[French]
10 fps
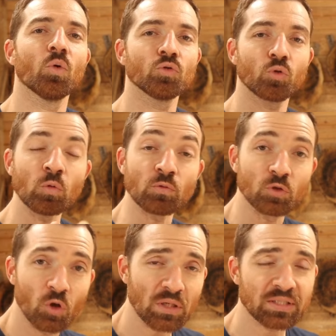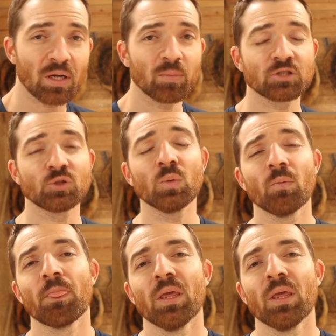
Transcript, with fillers: qu'on retrouve dans les arts martiaux,